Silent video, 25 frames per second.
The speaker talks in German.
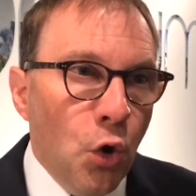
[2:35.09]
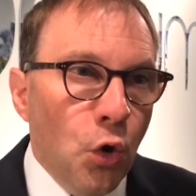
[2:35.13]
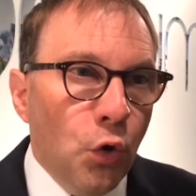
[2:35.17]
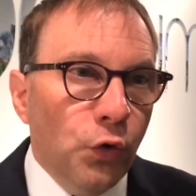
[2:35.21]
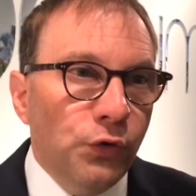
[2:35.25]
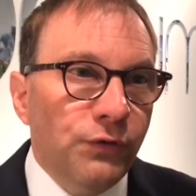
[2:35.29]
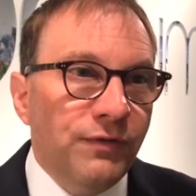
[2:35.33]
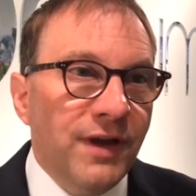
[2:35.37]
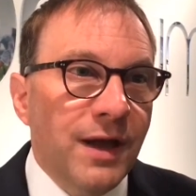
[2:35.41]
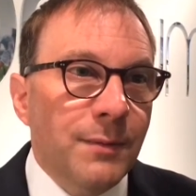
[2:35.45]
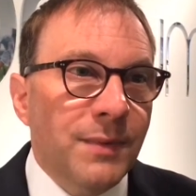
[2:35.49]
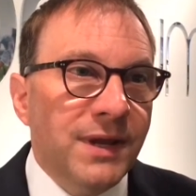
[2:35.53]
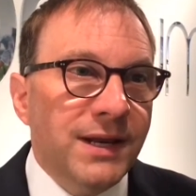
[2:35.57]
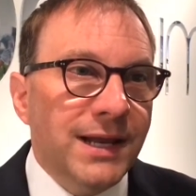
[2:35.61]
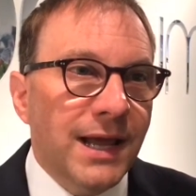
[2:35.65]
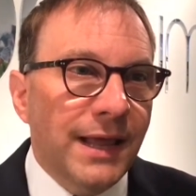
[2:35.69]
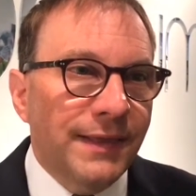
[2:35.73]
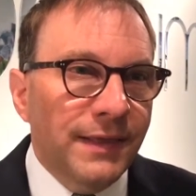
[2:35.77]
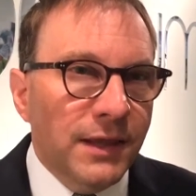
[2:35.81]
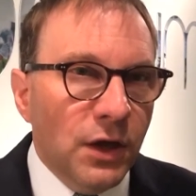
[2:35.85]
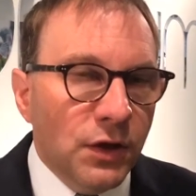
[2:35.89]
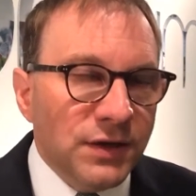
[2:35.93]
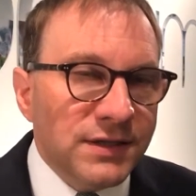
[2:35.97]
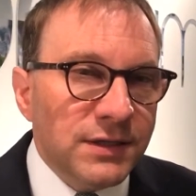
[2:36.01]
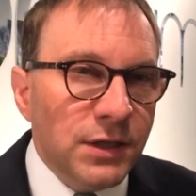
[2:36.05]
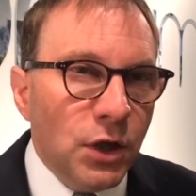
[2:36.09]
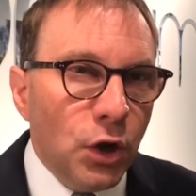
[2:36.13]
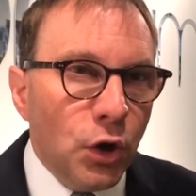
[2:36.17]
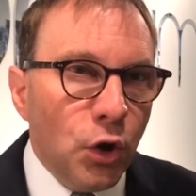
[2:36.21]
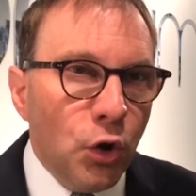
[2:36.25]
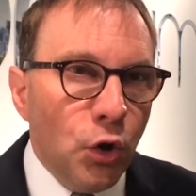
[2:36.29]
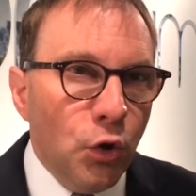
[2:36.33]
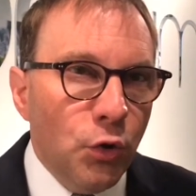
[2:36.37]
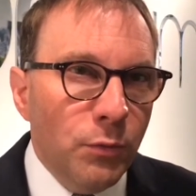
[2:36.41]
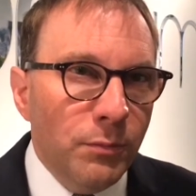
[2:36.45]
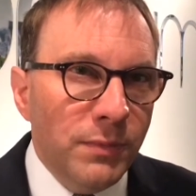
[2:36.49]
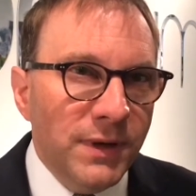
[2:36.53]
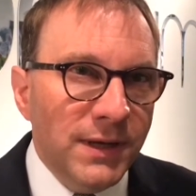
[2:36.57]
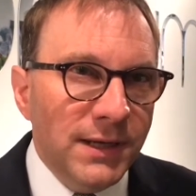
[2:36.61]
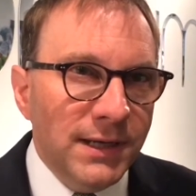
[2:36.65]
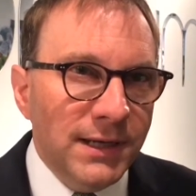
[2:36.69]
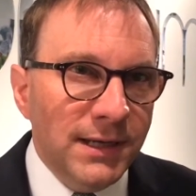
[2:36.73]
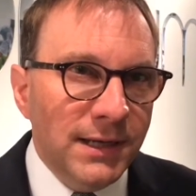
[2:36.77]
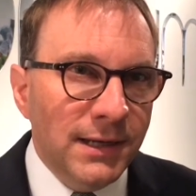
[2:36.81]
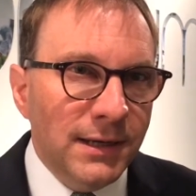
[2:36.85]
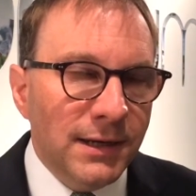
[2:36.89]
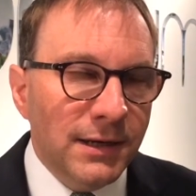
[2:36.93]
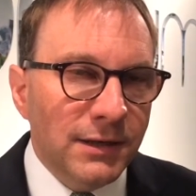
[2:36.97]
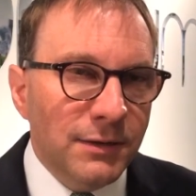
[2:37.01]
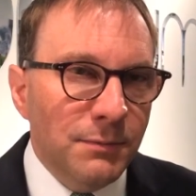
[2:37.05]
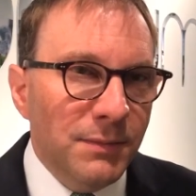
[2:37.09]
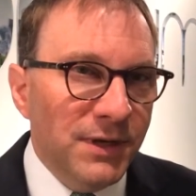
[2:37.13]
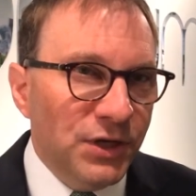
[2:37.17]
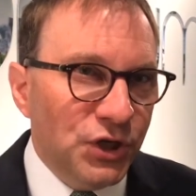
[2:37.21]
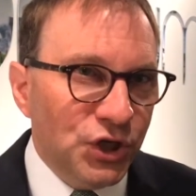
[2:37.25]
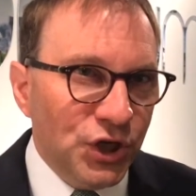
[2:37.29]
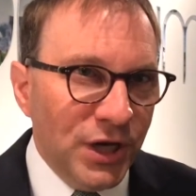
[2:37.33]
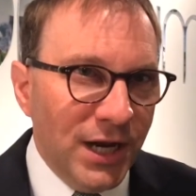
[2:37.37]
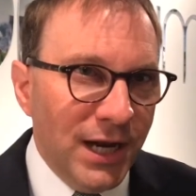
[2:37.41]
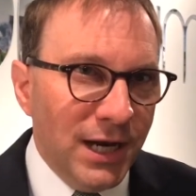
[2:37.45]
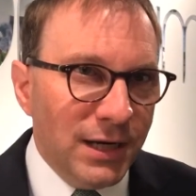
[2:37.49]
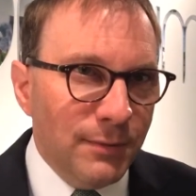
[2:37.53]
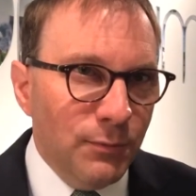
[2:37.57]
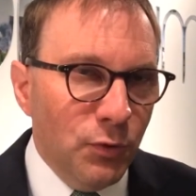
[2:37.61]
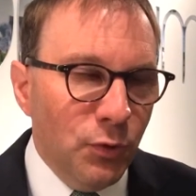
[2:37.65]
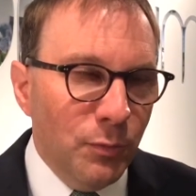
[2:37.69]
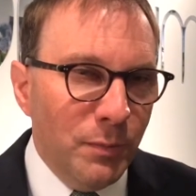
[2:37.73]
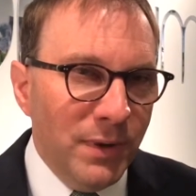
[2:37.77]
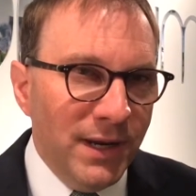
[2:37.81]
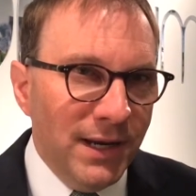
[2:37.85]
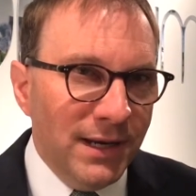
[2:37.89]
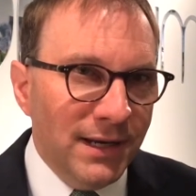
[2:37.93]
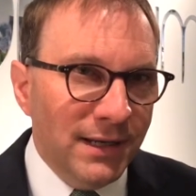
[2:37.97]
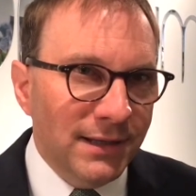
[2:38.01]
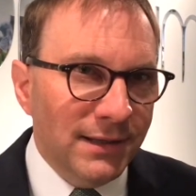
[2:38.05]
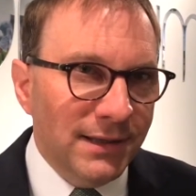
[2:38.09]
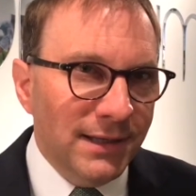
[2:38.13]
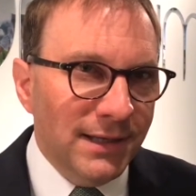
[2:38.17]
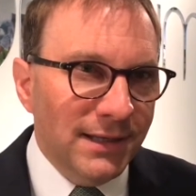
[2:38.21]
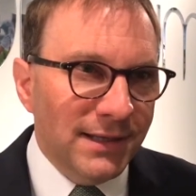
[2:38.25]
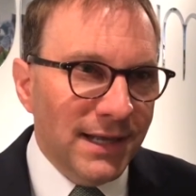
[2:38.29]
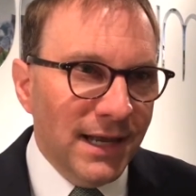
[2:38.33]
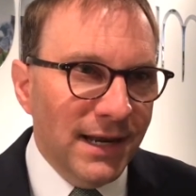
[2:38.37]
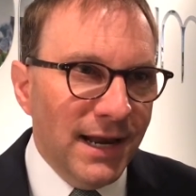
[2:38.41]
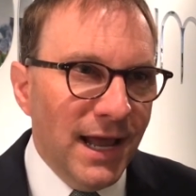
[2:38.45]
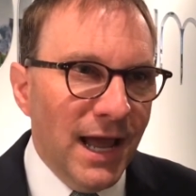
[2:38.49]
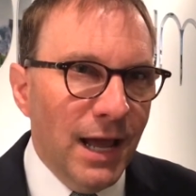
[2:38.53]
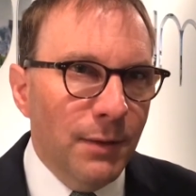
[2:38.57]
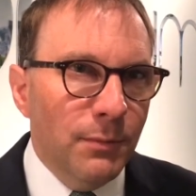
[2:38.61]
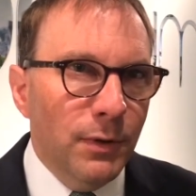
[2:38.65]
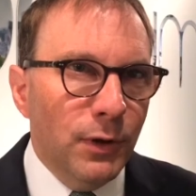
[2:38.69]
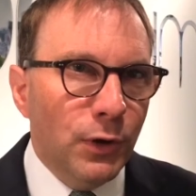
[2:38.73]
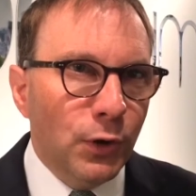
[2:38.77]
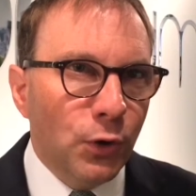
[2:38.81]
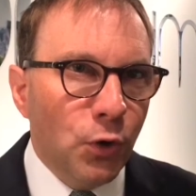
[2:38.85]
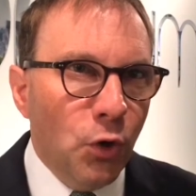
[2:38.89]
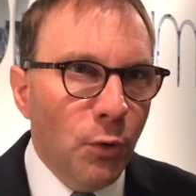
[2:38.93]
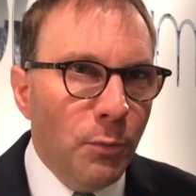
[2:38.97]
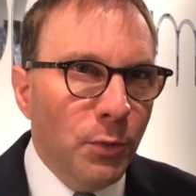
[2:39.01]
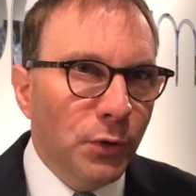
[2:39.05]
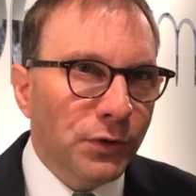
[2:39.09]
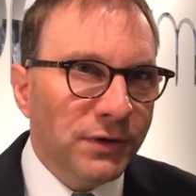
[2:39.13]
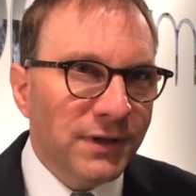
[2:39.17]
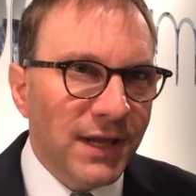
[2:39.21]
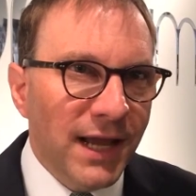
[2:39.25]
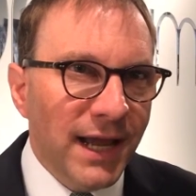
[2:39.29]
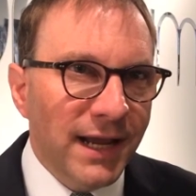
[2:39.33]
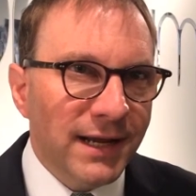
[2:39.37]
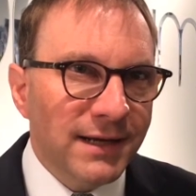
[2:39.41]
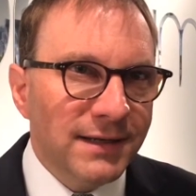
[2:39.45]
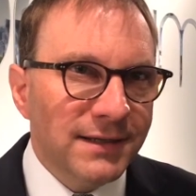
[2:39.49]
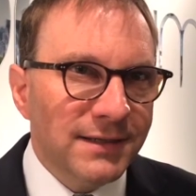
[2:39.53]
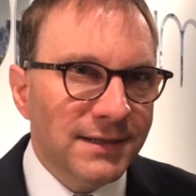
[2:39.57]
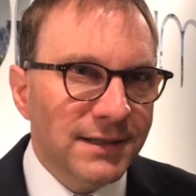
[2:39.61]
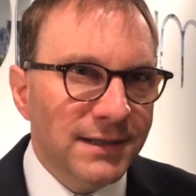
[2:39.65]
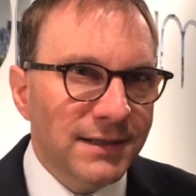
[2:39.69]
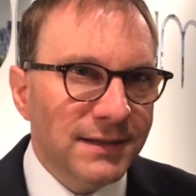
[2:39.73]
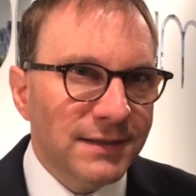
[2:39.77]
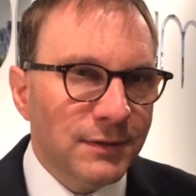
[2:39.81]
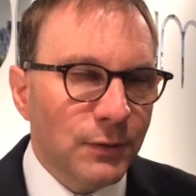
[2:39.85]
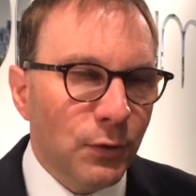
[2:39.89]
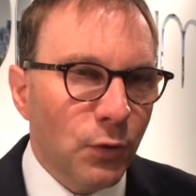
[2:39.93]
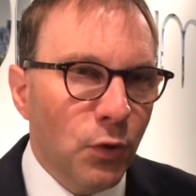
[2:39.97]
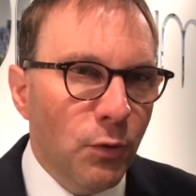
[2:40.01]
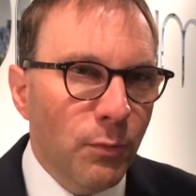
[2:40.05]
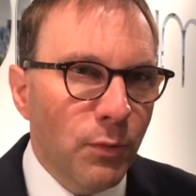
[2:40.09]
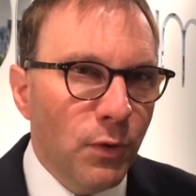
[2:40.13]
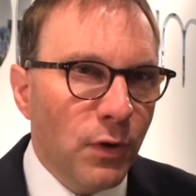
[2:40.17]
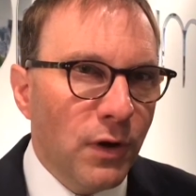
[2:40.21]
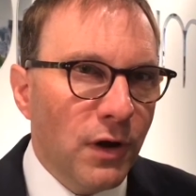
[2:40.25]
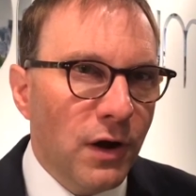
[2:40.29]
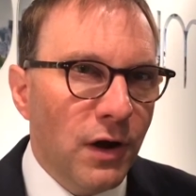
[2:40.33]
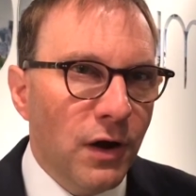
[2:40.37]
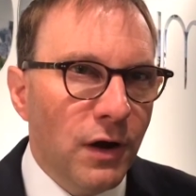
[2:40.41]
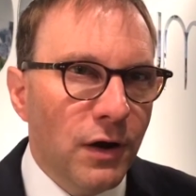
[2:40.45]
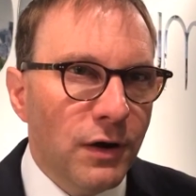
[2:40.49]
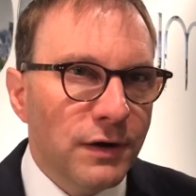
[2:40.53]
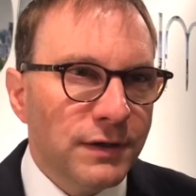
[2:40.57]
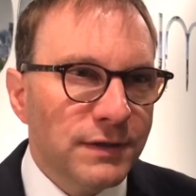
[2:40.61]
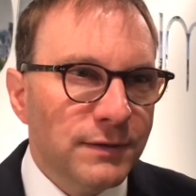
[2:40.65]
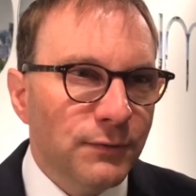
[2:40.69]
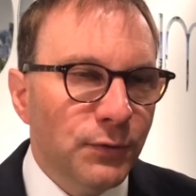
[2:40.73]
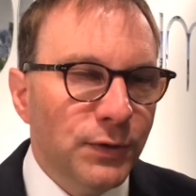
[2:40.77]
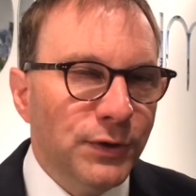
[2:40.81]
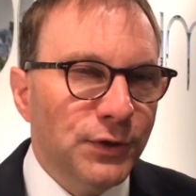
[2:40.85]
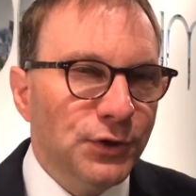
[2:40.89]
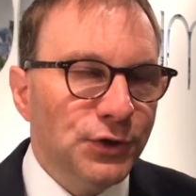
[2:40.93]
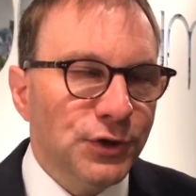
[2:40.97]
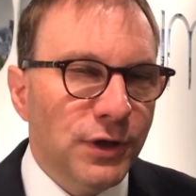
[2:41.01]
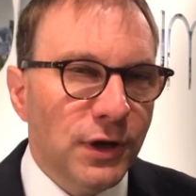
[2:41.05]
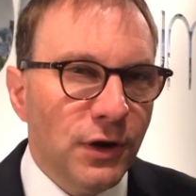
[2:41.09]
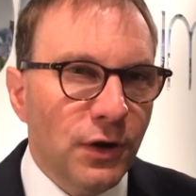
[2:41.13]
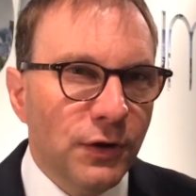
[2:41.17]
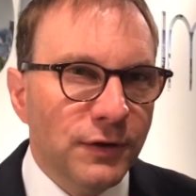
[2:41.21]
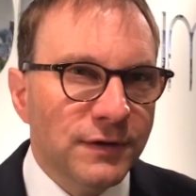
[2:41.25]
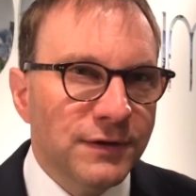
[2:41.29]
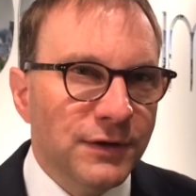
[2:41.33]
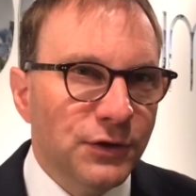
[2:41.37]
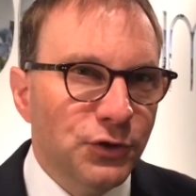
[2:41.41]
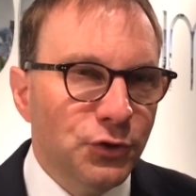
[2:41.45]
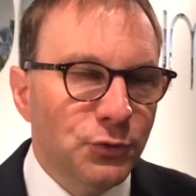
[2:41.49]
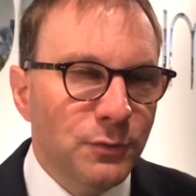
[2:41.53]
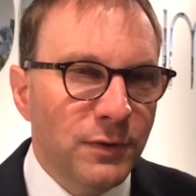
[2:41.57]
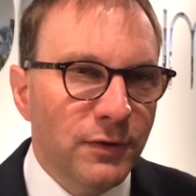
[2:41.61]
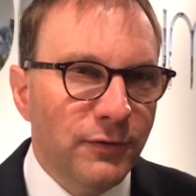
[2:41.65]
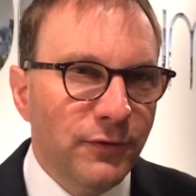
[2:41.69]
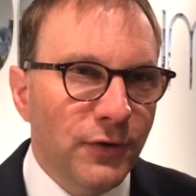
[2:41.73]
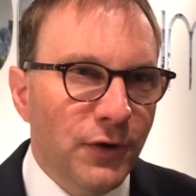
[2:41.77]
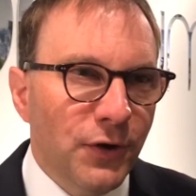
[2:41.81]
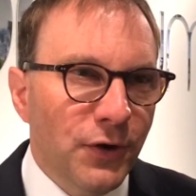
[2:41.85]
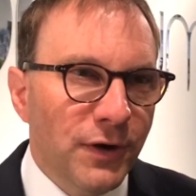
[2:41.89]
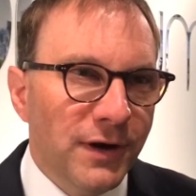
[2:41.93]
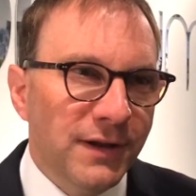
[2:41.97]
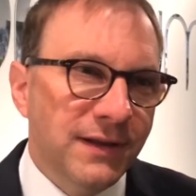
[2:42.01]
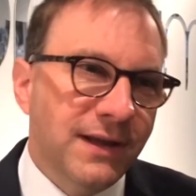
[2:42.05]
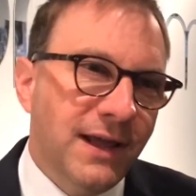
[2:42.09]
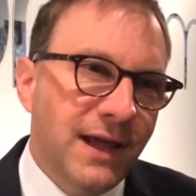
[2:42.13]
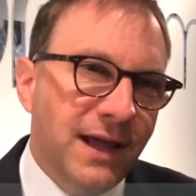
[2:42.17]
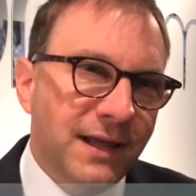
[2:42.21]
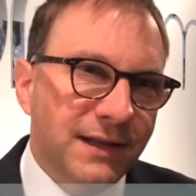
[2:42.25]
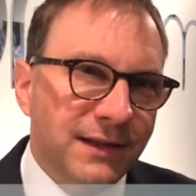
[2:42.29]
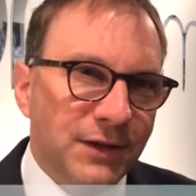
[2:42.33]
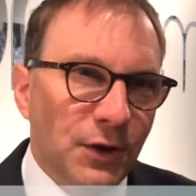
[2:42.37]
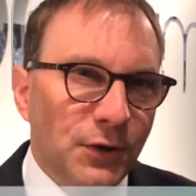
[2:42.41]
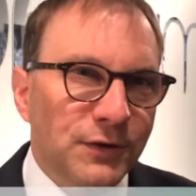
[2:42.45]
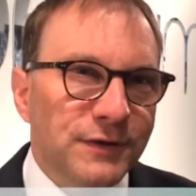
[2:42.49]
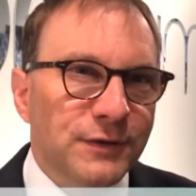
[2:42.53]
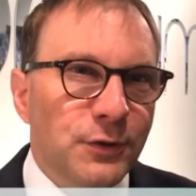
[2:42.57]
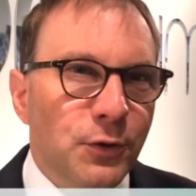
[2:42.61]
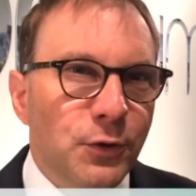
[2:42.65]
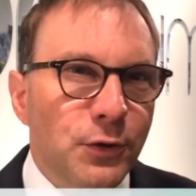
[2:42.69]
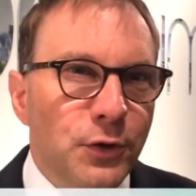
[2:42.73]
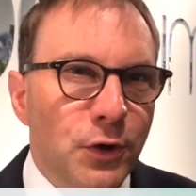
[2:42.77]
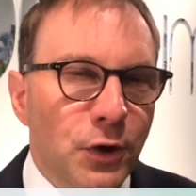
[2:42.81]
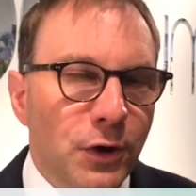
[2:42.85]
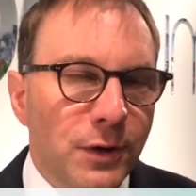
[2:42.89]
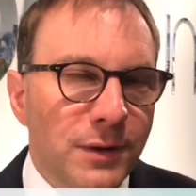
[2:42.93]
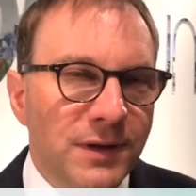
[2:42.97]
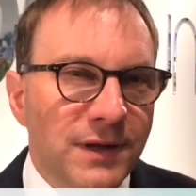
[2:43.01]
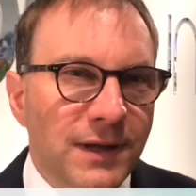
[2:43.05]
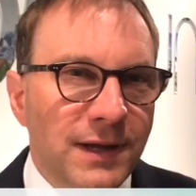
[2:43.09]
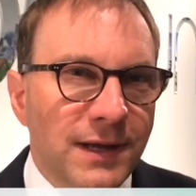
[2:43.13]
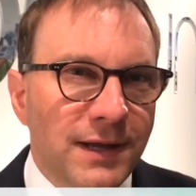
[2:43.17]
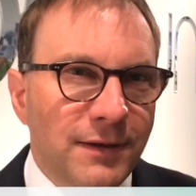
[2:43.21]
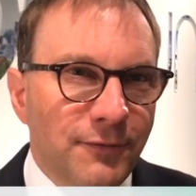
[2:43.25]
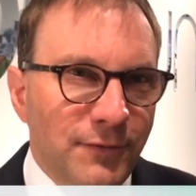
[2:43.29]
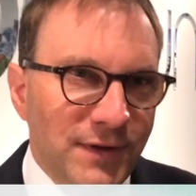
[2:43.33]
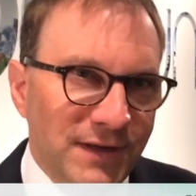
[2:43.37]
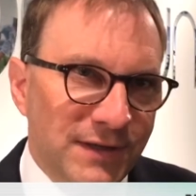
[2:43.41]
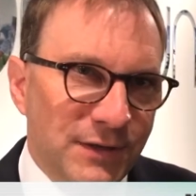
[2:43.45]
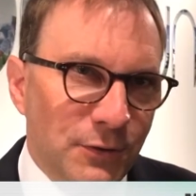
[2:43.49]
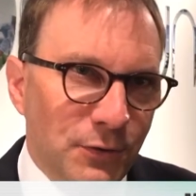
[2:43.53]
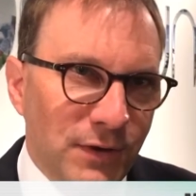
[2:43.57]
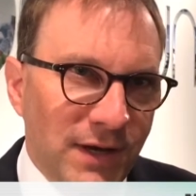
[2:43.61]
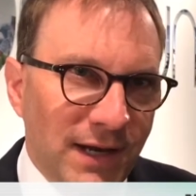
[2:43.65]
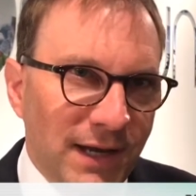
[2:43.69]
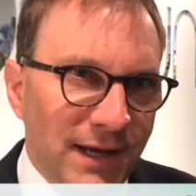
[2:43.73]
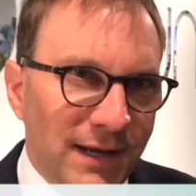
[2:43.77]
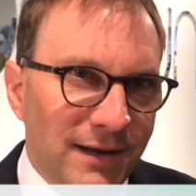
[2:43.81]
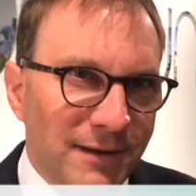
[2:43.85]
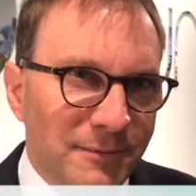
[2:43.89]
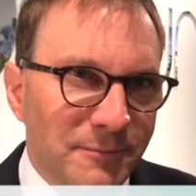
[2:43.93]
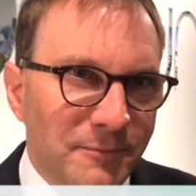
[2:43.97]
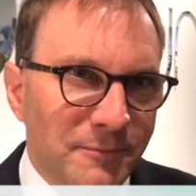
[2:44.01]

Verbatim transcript: und wenn man dann das noch kombiniert mit Shared Mobility, dann haben wir Robotaxis, Robocars, die in den Straßen rumfahren. Das ist doch noch ein visionär.